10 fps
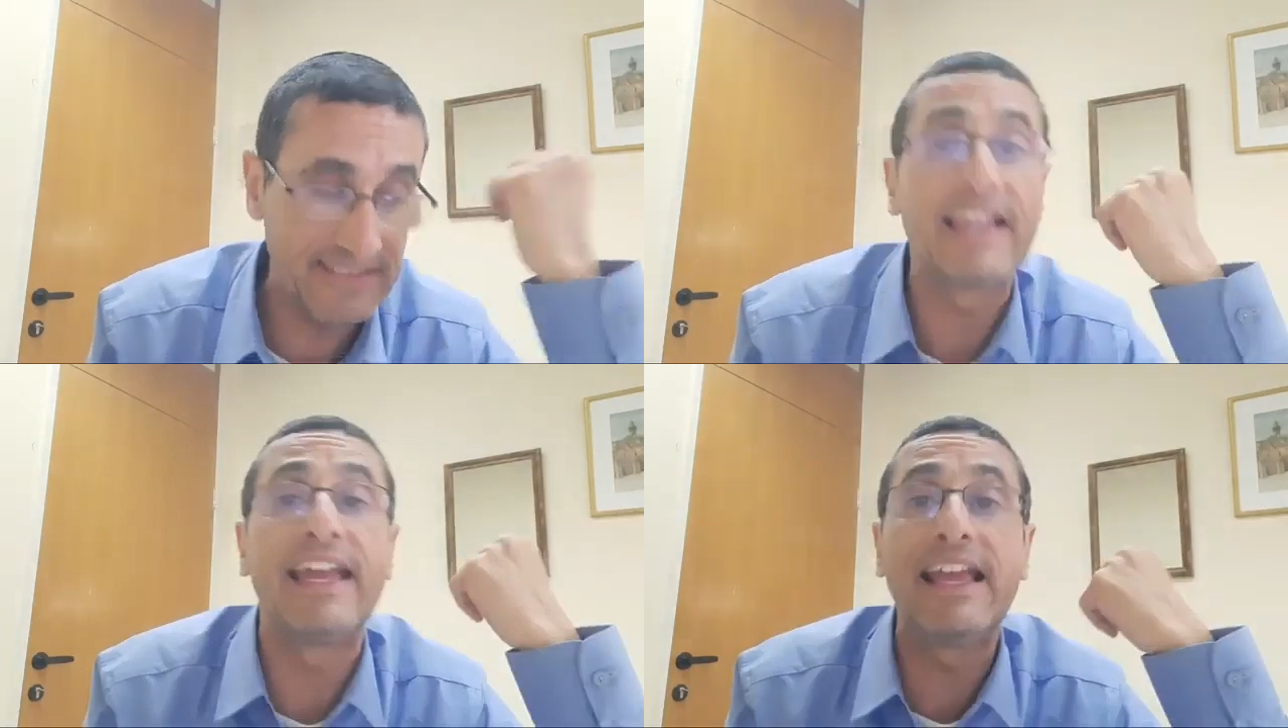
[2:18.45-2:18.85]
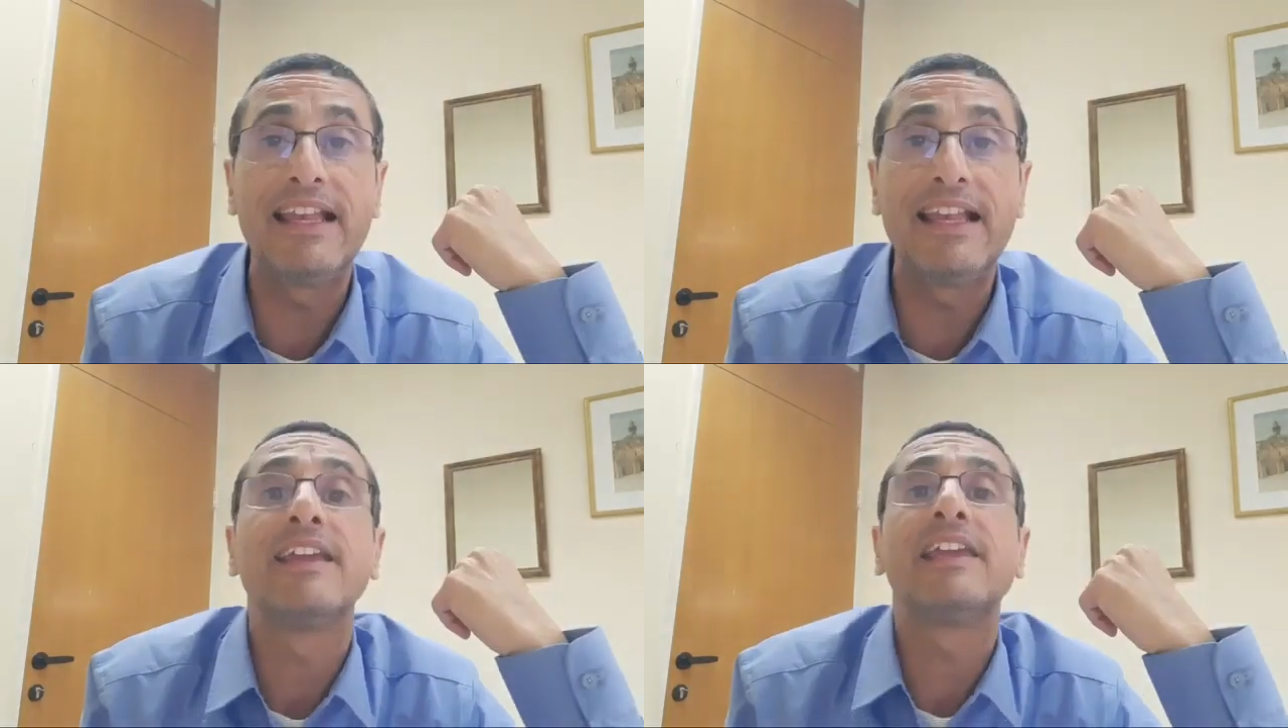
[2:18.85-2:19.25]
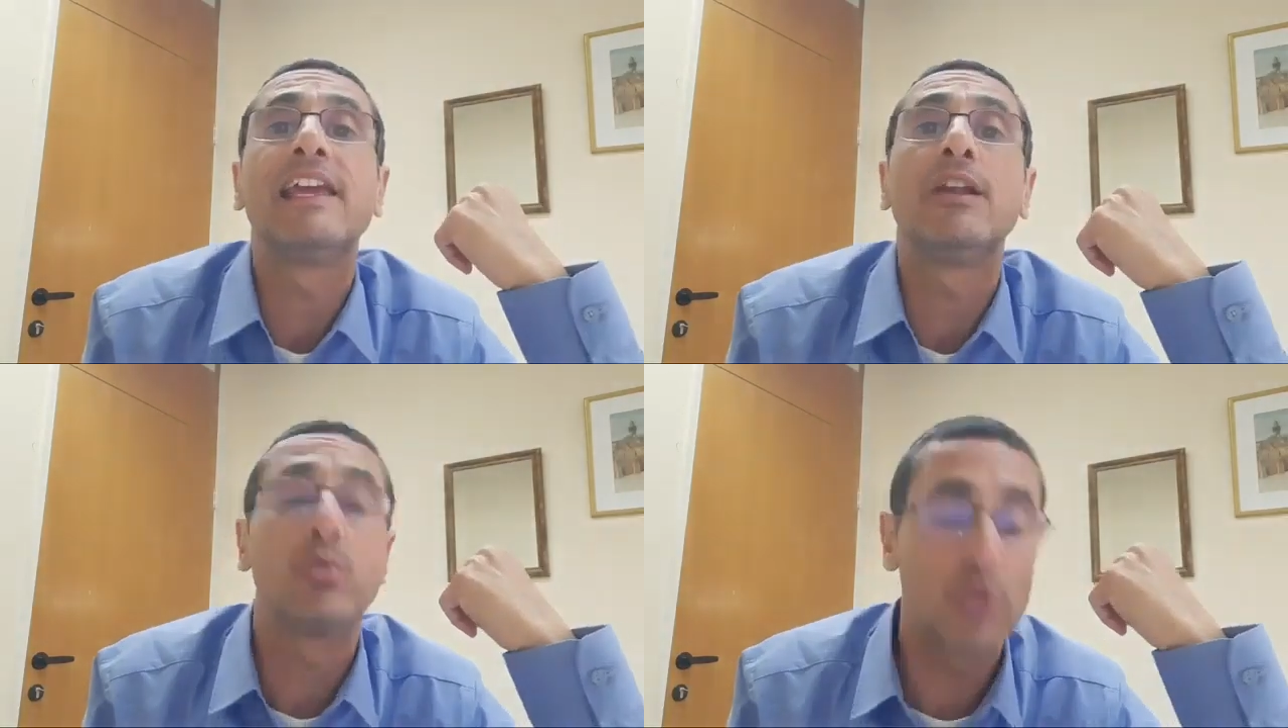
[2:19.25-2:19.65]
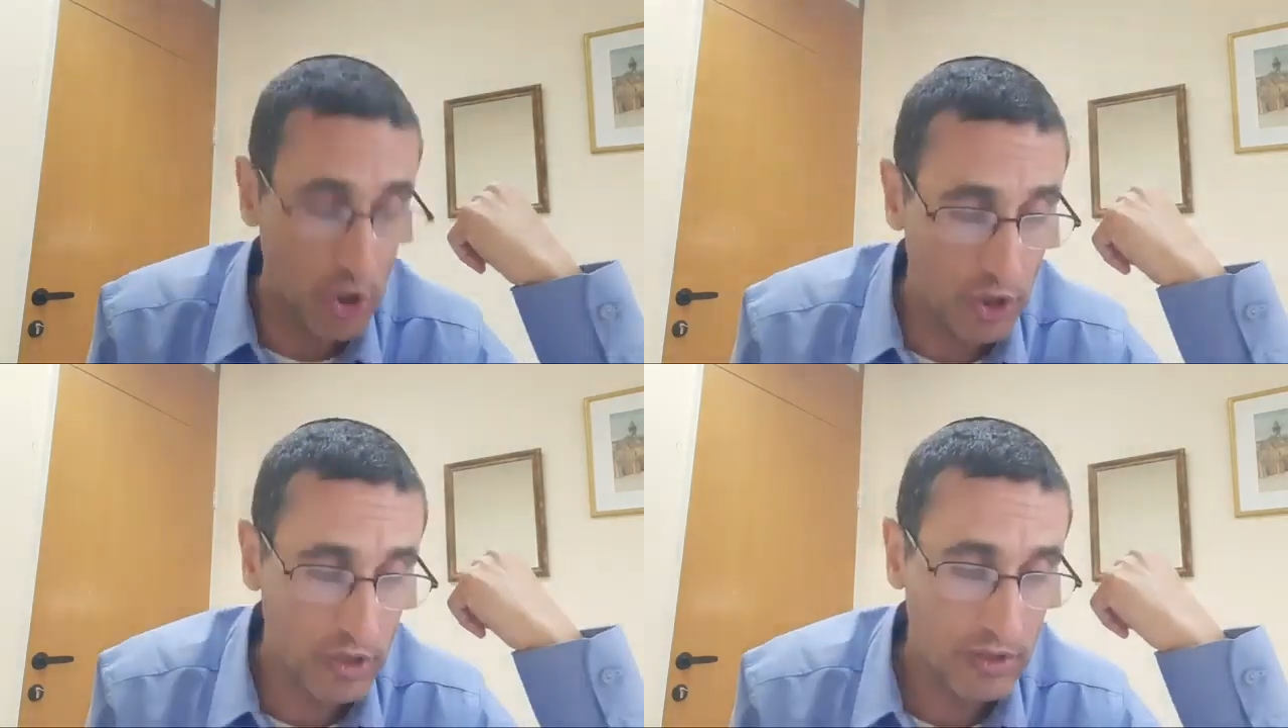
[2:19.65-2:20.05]
Él quien
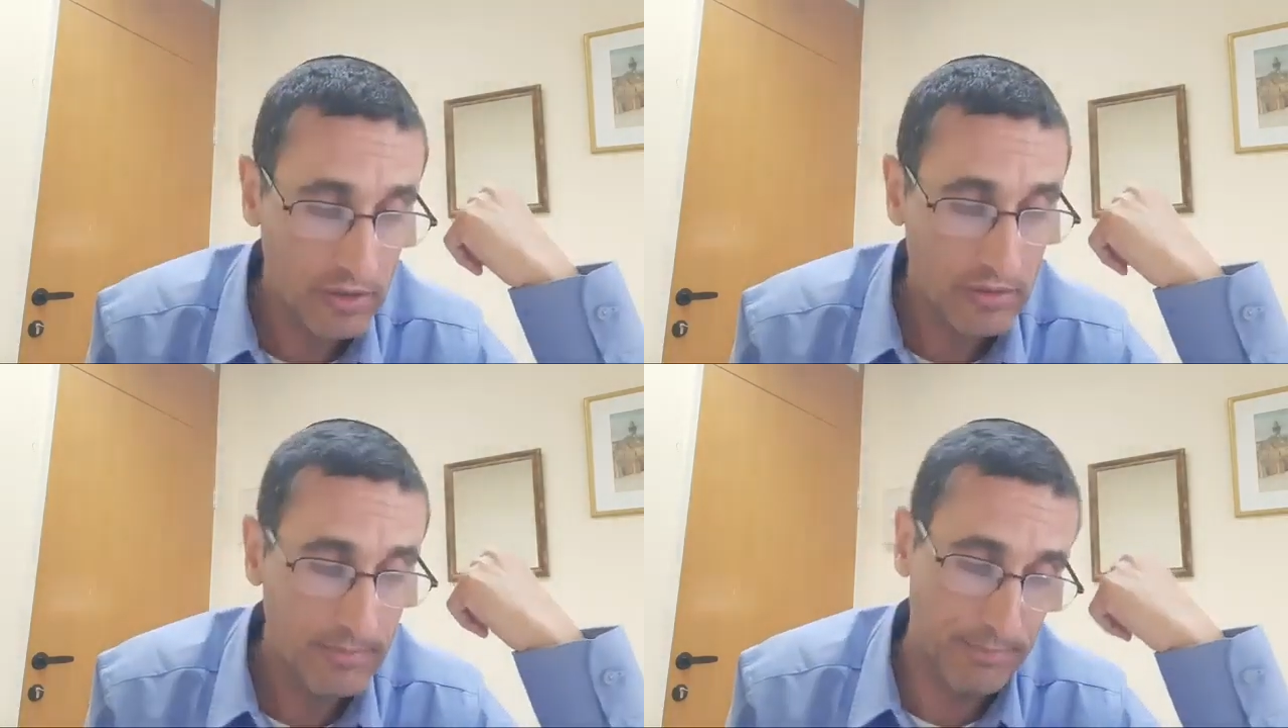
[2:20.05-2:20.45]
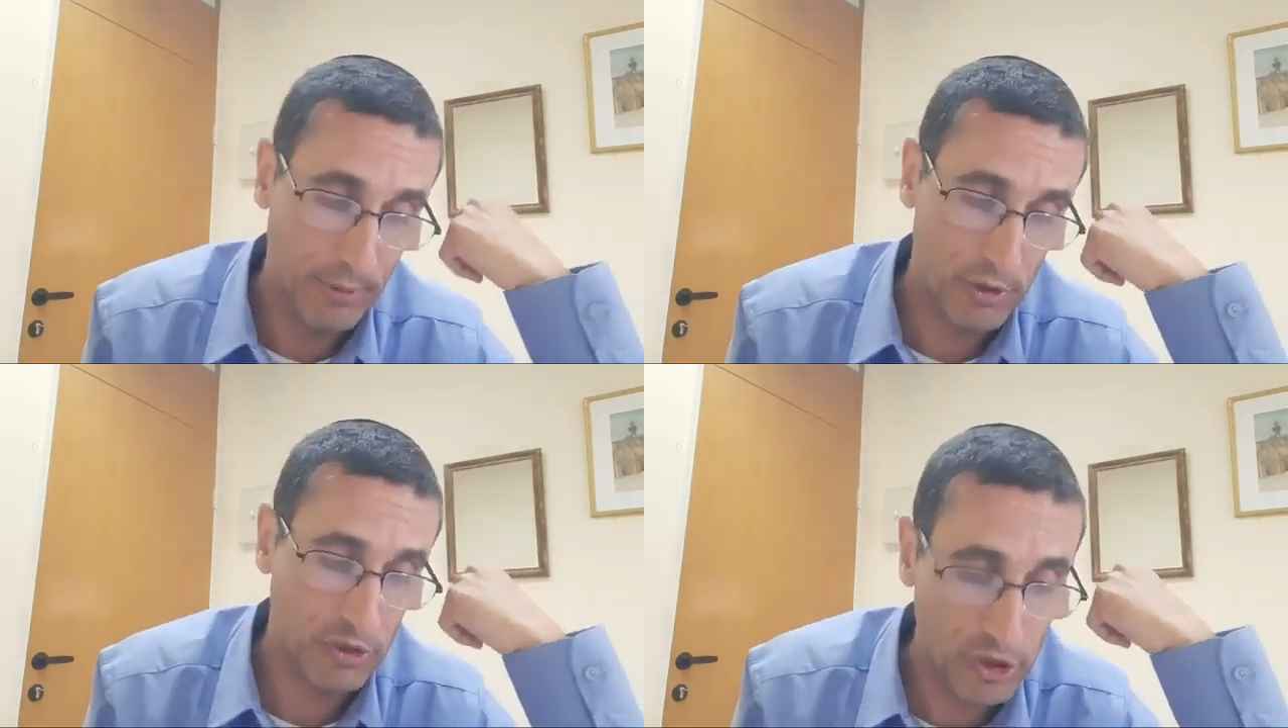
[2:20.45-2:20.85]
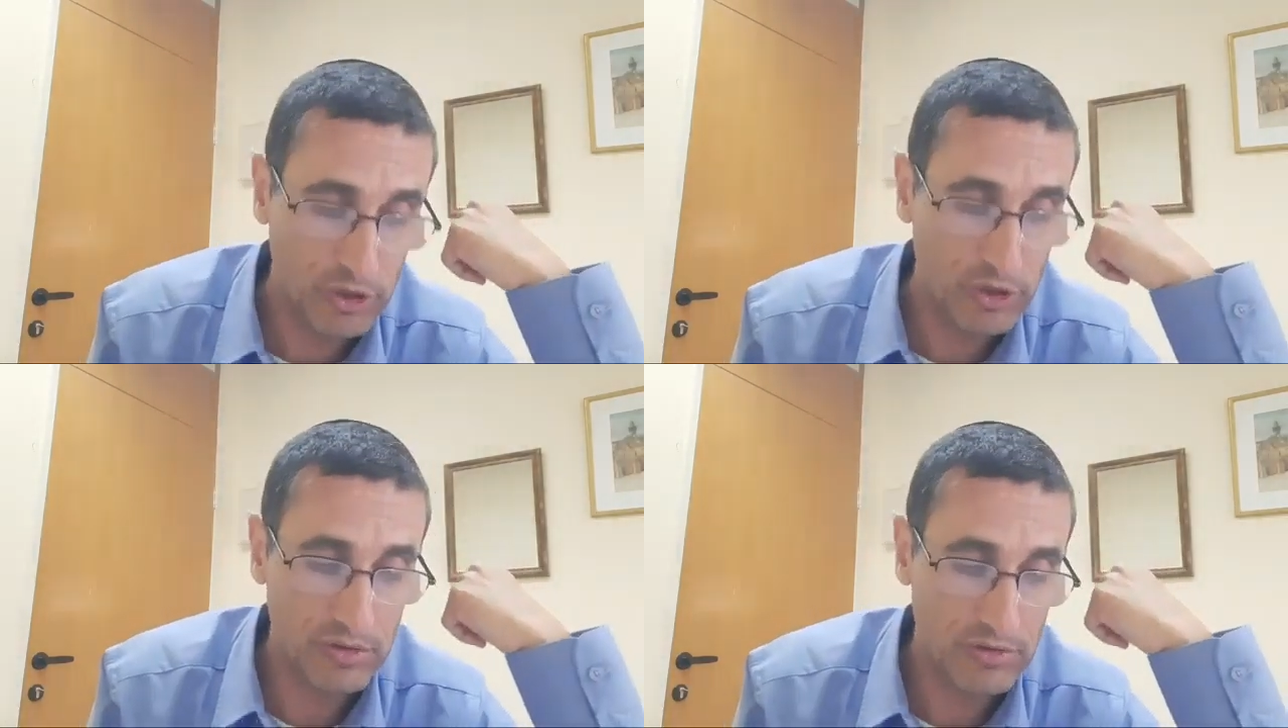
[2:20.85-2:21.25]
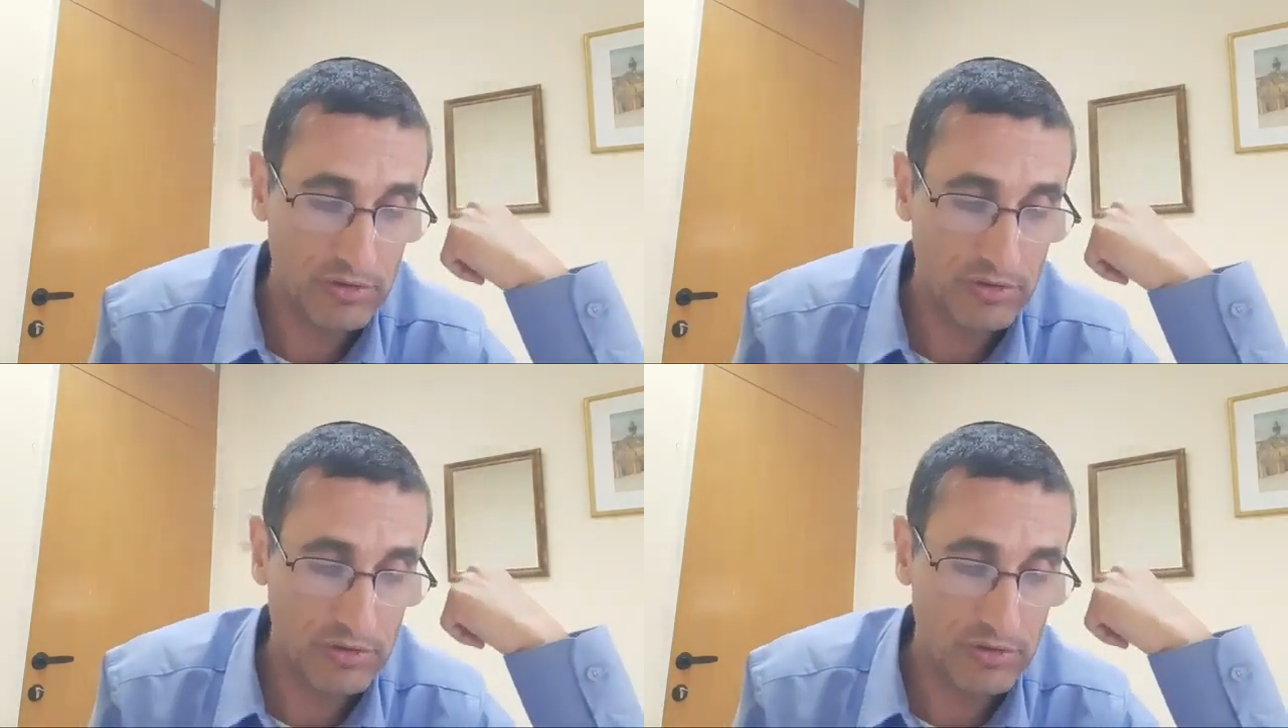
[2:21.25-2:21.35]
luchó por nosotros.